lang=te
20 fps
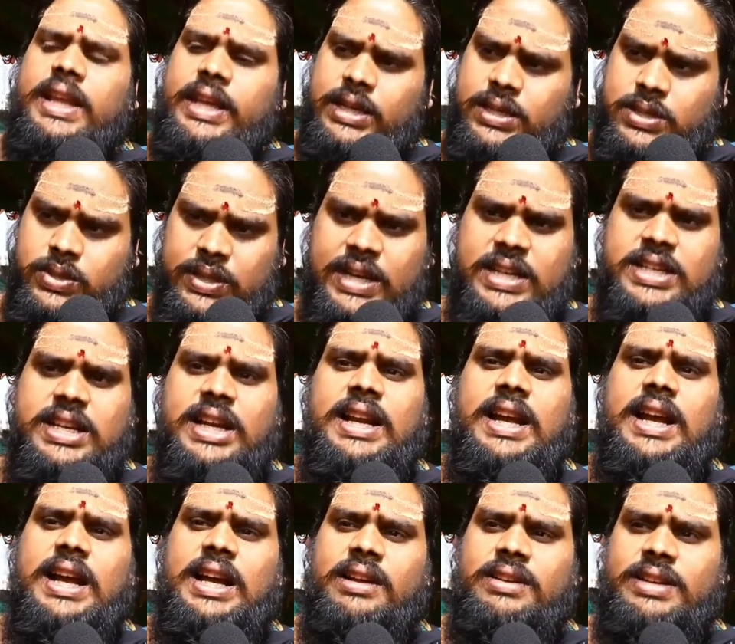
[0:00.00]
ఈ సుదర్శన
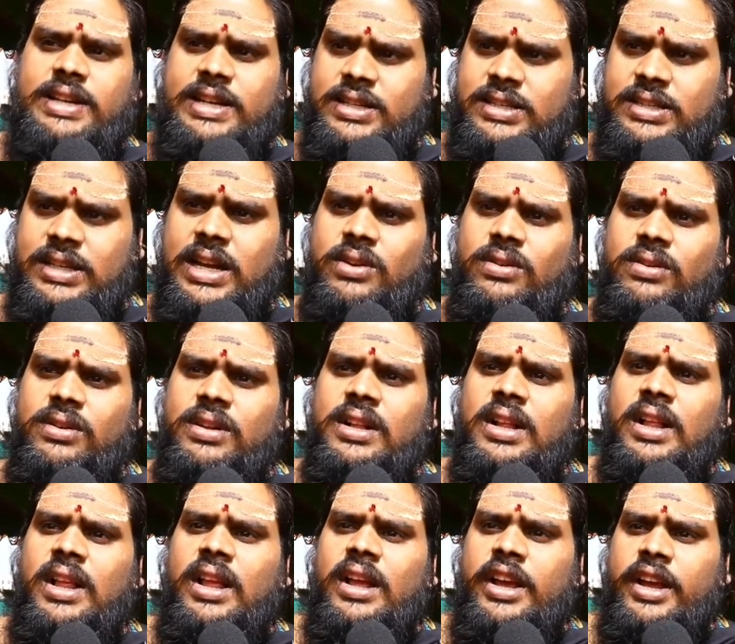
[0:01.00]
యాగం చేస్తారు
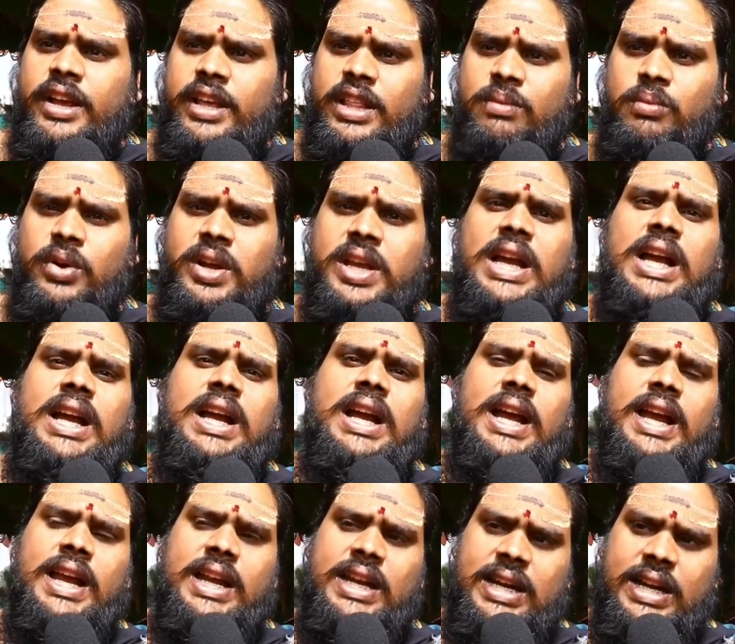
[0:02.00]
ఇది ముఖ్యంగా
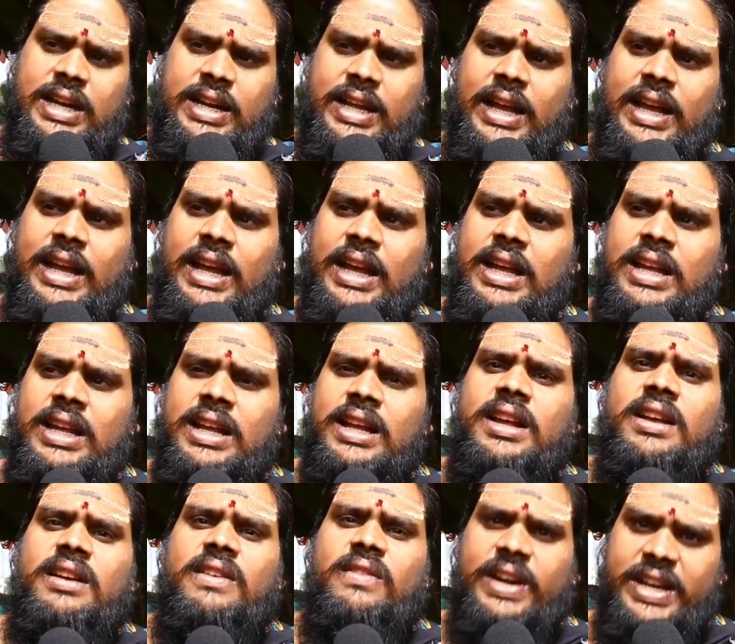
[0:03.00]
ఏంటంటే
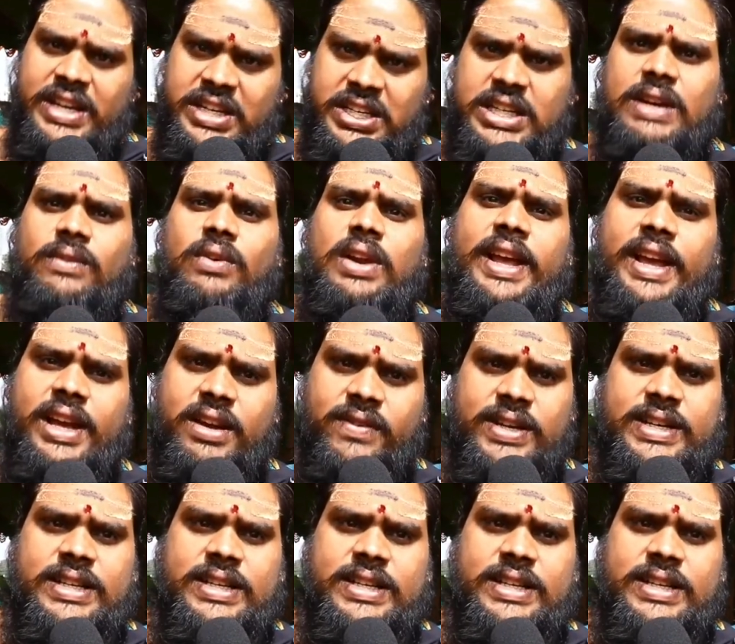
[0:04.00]
వైష్ణవులే ఎక్కువ